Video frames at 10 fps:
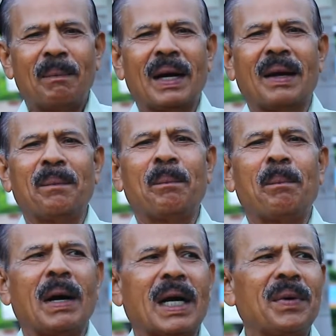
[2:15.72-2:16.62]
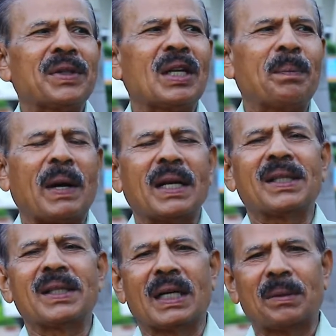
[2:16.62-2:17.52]
మనం భగవంతుని
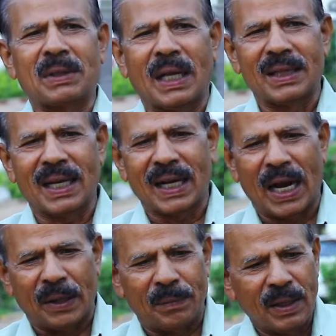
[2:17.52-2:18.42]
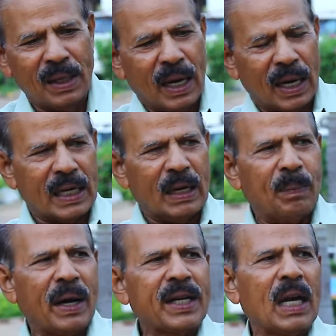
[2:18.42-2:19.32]
ప్రార్థించడం సాధ్యం కాదు అంటే
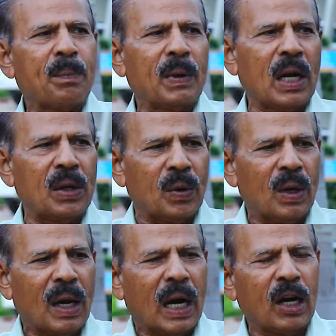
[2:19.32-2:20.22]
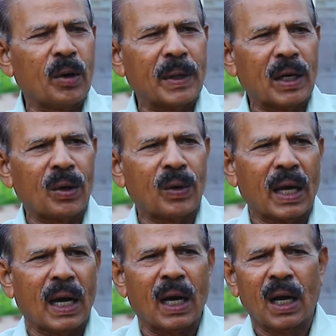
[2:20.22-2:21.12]
భార్య పిల్లలు ఆలుబిడ్డలు
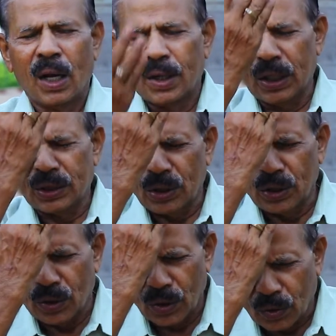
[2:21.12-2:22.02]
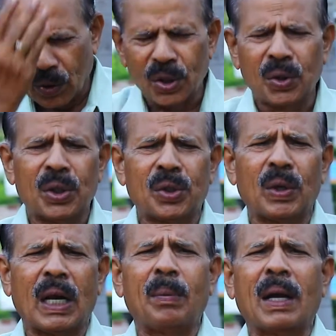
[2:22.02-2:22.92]
కూడా నెత్తి నోరు కొట్టుకుంటూ
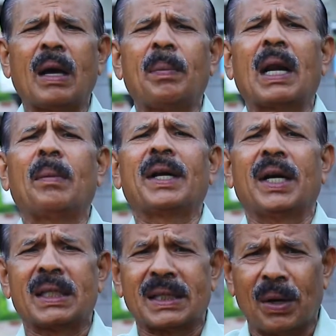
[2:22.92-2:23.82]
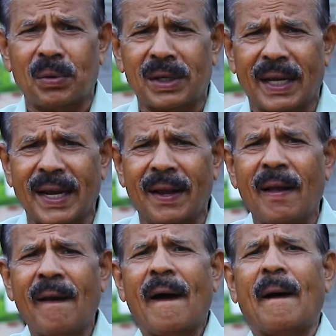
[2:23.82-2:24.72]
లబ లబ లభ ఏడుస్తూ ఉంటే
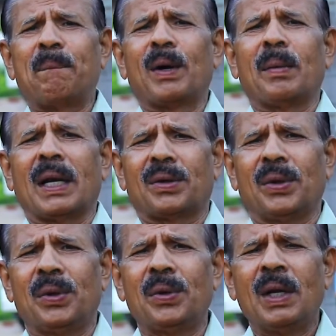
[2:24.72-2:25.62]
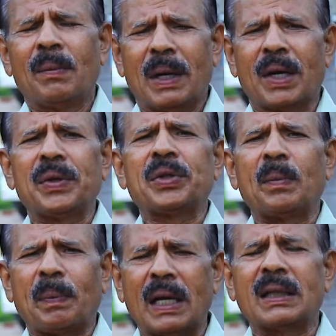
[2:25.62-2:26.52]
అప్పుడు మనకు
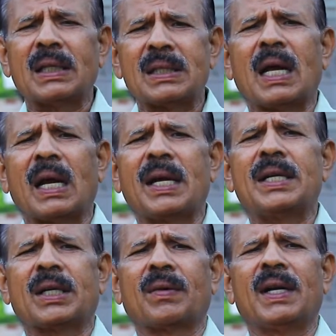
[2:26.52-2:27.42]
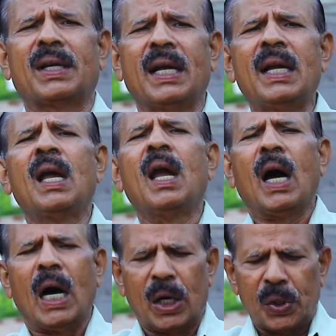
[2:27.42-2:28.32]
భగవంతుని ప్రార్థించాలనేటువంటి
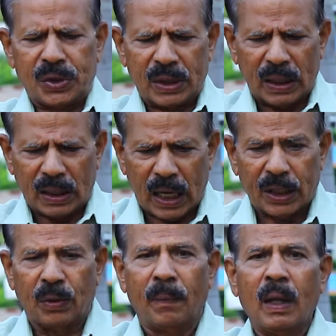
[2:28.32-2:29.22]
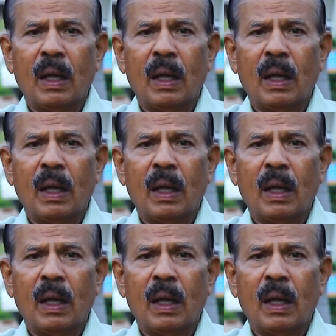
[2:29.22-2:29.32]
ఆలోచన రాదు